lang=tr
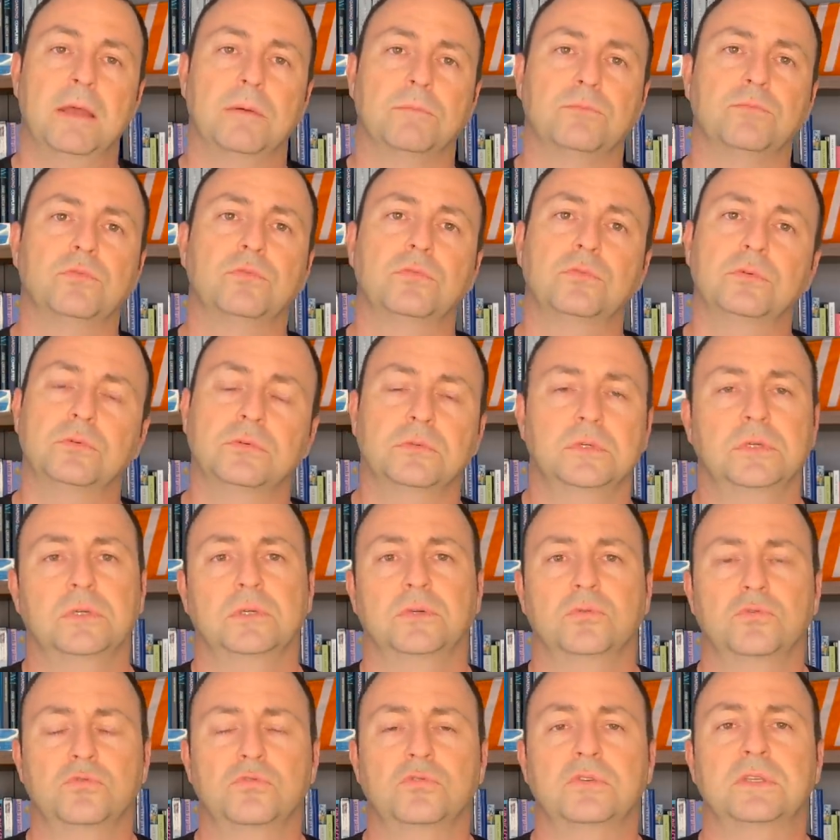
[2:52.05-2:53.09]
Bu e,
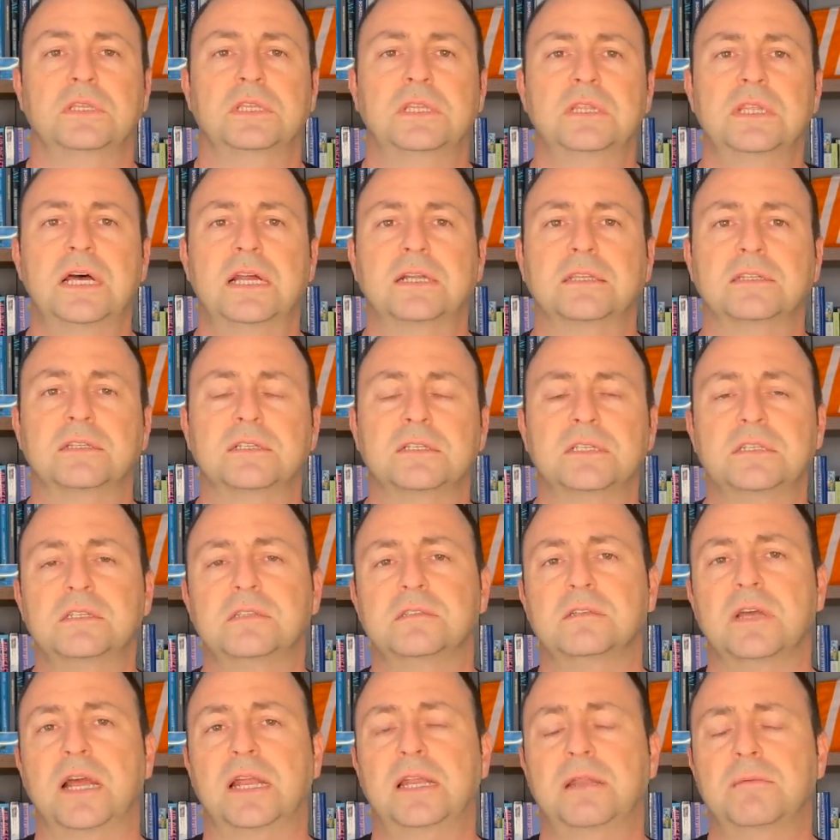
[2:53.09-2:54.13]
uzun yıllardır
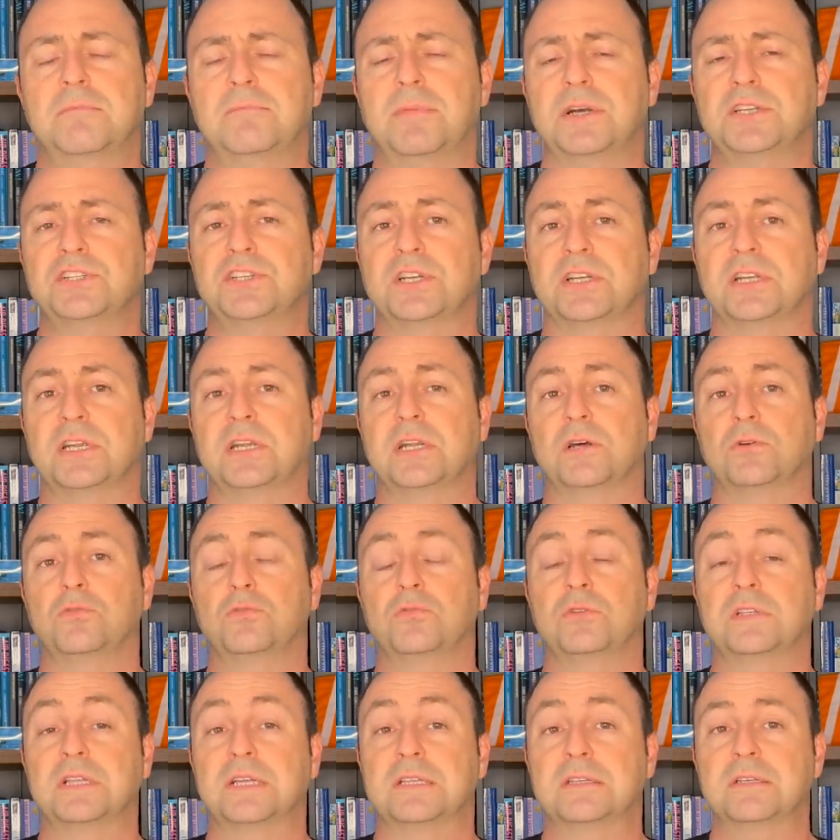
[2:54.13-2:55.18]
İsrail'in başarıyla
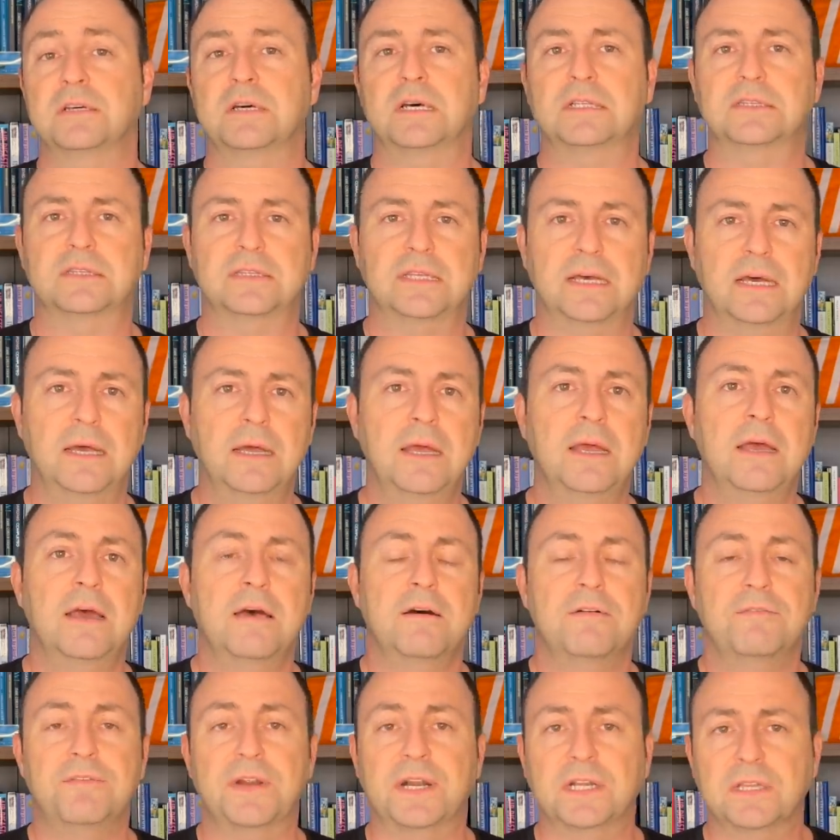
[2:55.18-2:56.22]
uyguladığı hatta
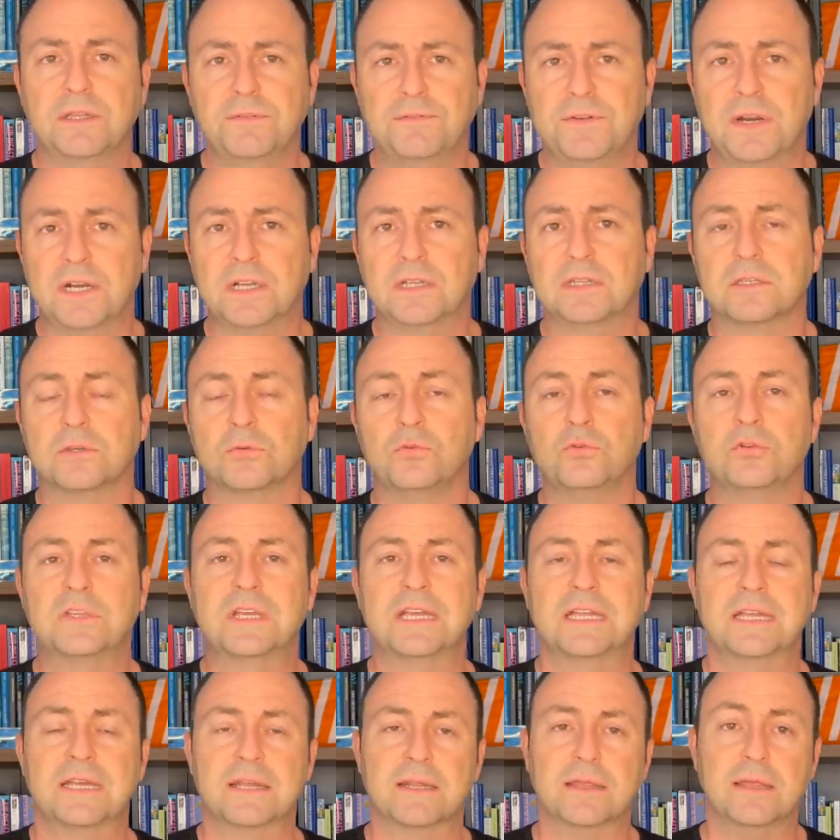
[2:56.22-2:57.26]
farklı farklı
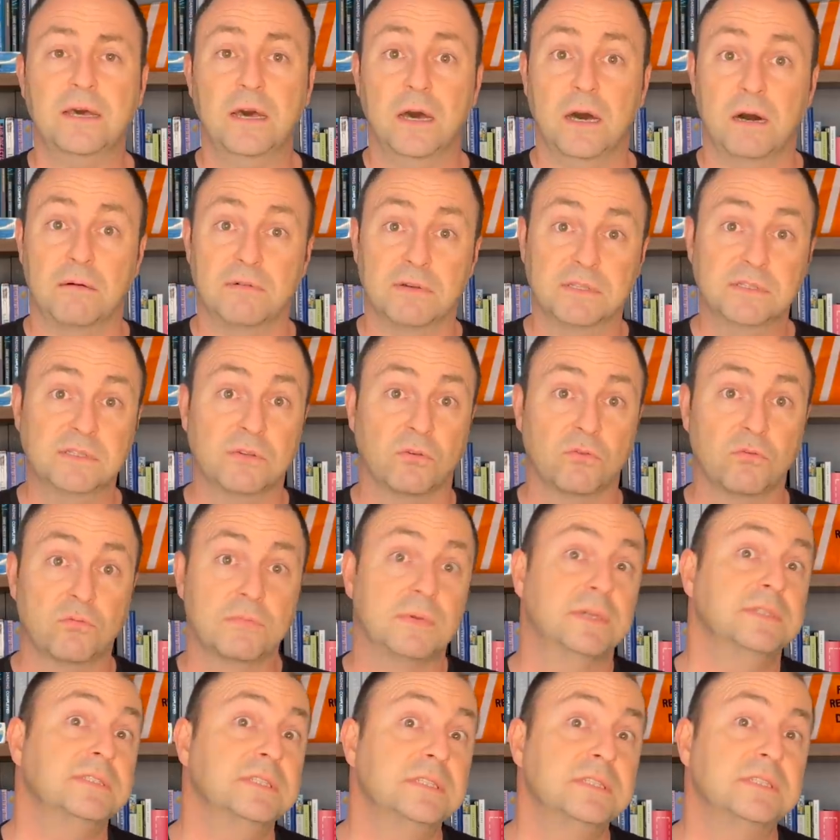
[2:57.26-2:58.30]
ülkelere de hava
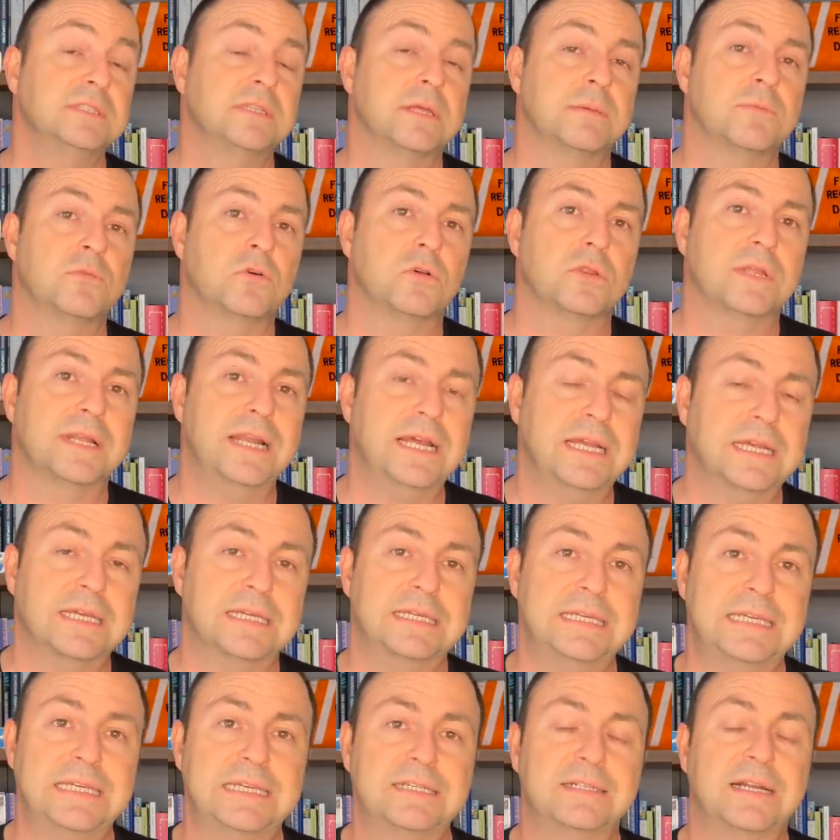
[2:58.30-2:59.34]
savunma sistemi olarak
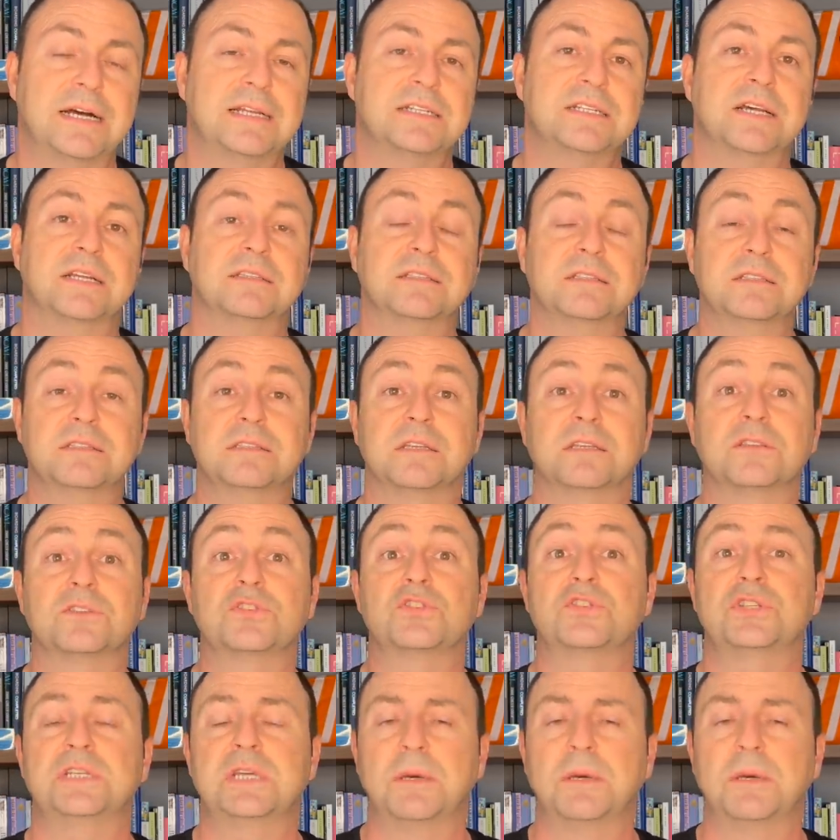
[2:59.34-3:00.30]
ihracatı satışı